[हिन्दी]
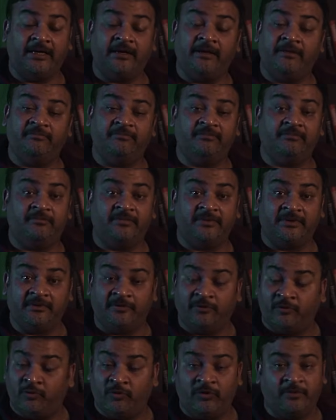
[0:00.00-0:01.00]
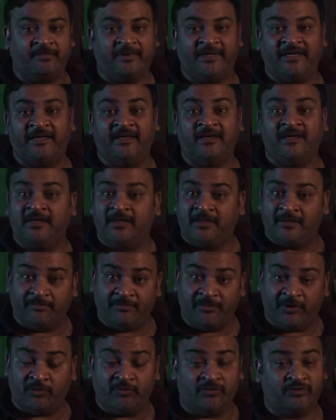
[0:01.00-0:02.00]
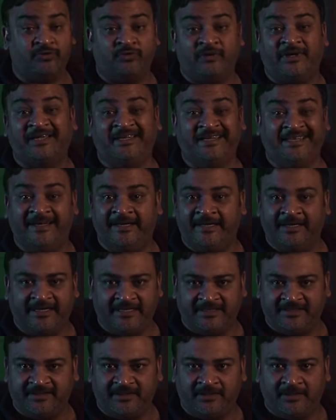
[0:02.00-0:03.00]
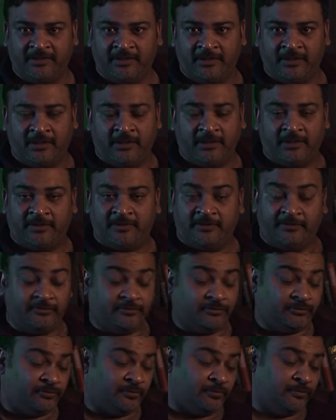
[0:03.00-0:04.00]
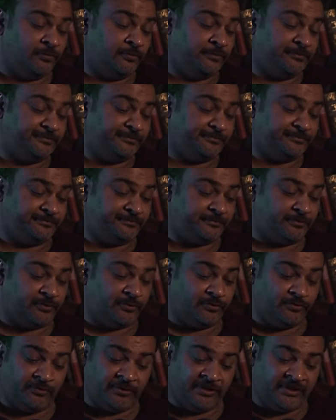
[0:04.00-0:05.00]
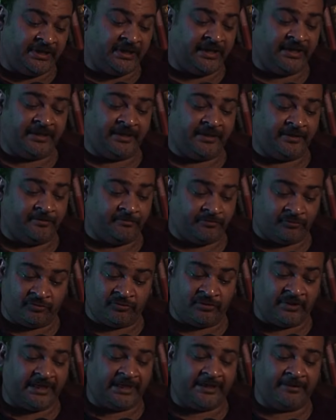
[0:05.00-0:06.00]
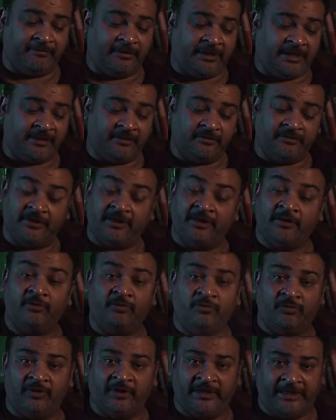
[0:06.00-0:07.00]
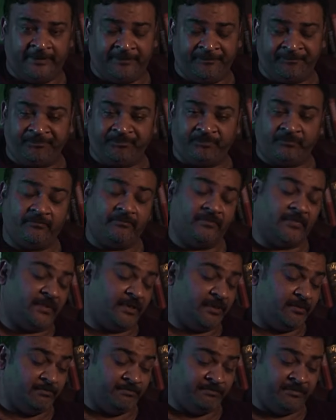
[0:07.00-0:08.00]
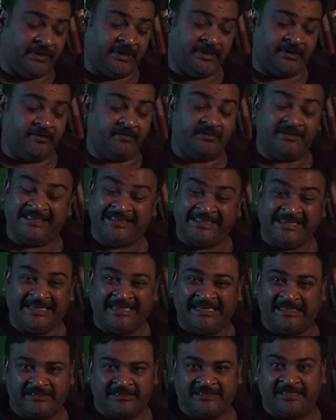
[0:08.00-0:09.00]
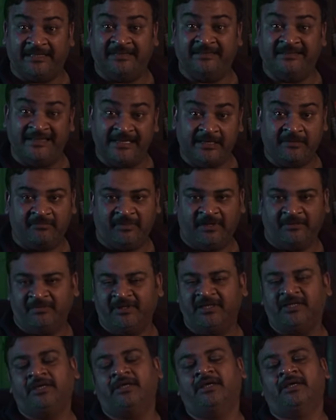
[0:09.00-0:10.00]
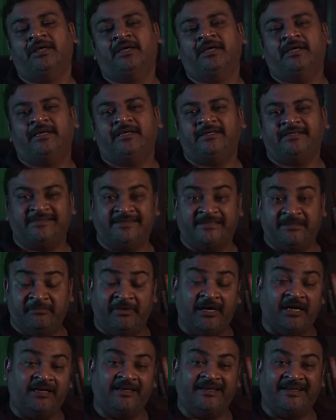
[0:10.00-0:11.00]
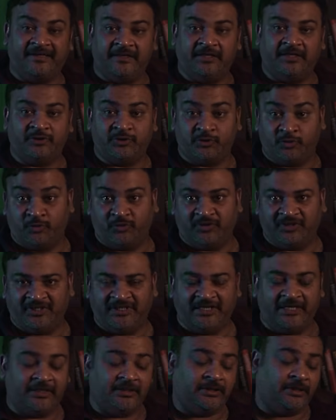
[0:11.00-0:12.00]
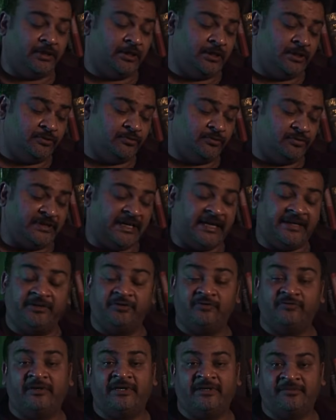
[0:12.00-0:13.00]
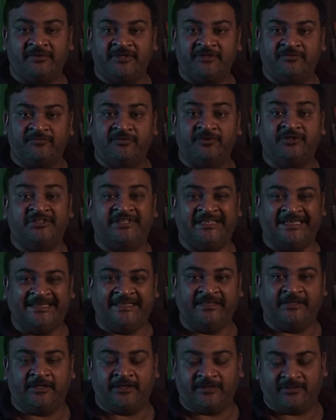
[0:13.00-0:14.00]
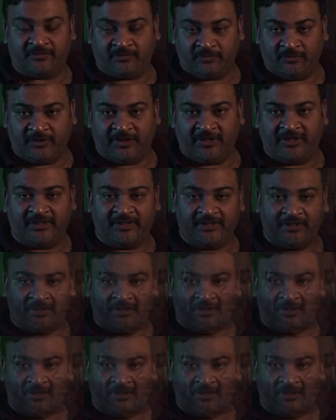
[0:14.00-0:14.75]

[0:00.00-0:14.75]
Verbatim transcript: क्या हम रोड पे बेहोश होकर गिरे कैसे तो ये सुनने के बाद इन लोगों ने फिर ये रास्ता दिन में भी इस्तेमाल करना छोड़ दिया तो थैंक यू वेरी मच फॉर शेयरिंग दैट स्टोरी